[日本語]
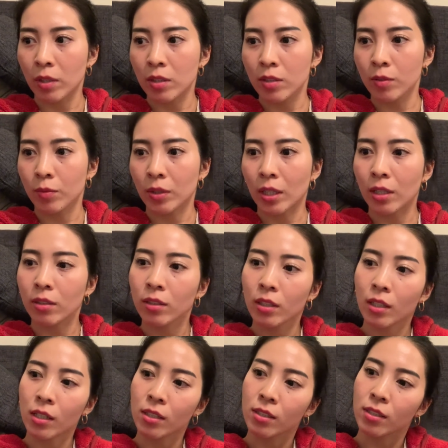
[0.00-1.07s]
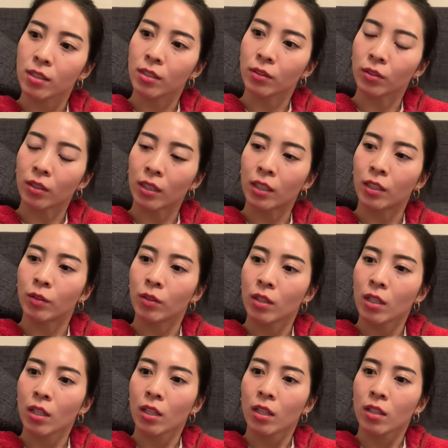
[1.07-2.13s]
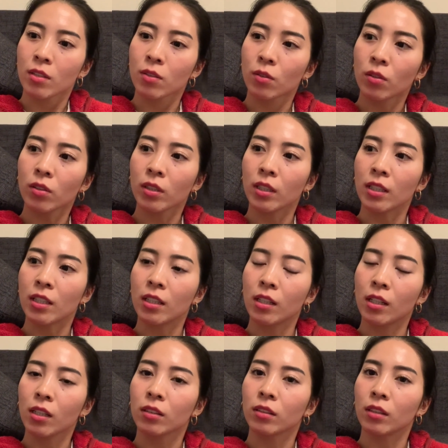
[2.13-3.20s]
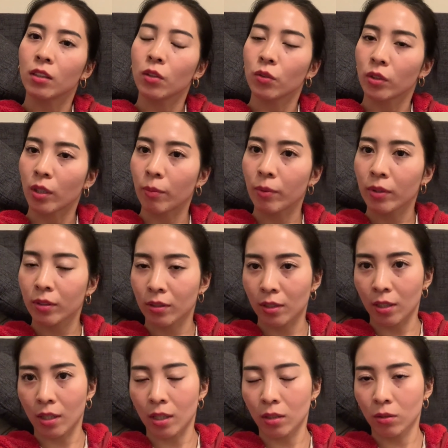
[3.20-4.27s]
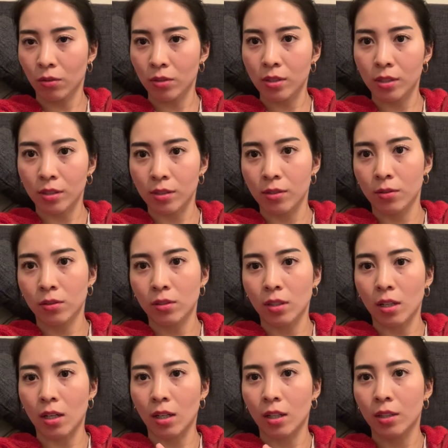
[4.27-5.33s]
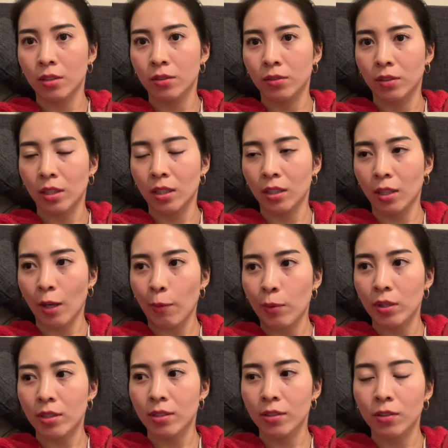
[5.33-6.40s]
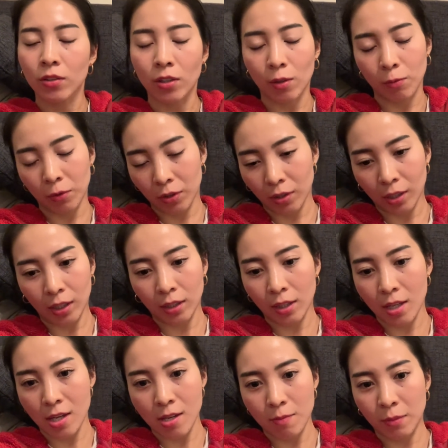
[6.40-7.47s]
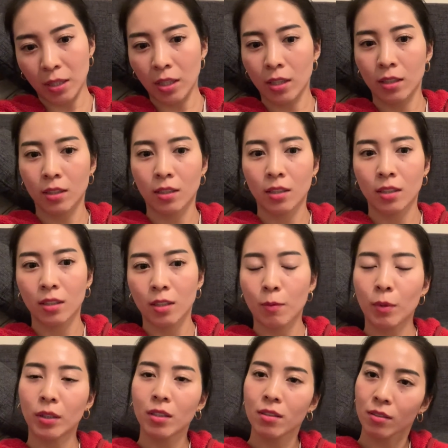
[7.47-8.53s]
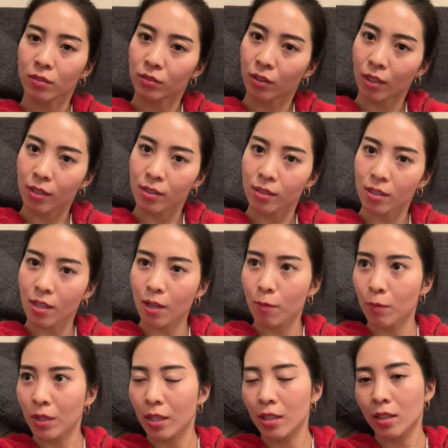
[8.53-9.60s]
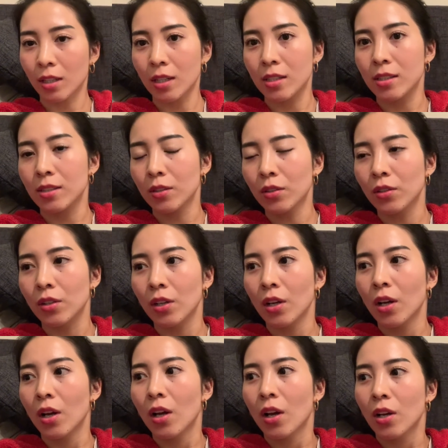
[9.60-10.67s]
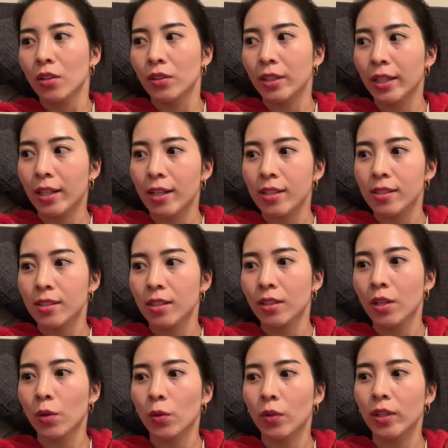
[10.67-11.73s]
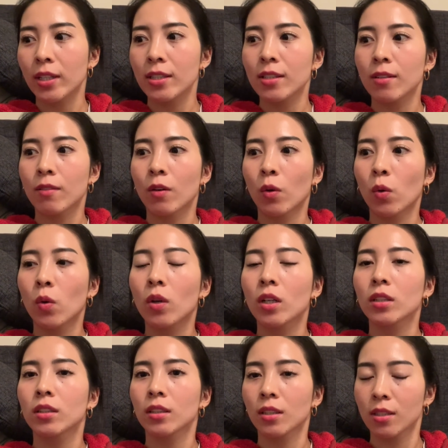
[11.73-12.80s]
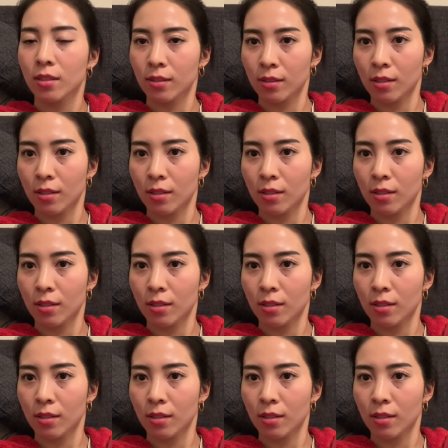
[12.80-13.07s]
いつもだるい感じとかすごい1回に2量食べるんで血糖値がすごく上がるので食べてすぐ眠くなってみたいなでまたすぐお腹空いてみたいな感じの繰り返しが結構以前は多かったです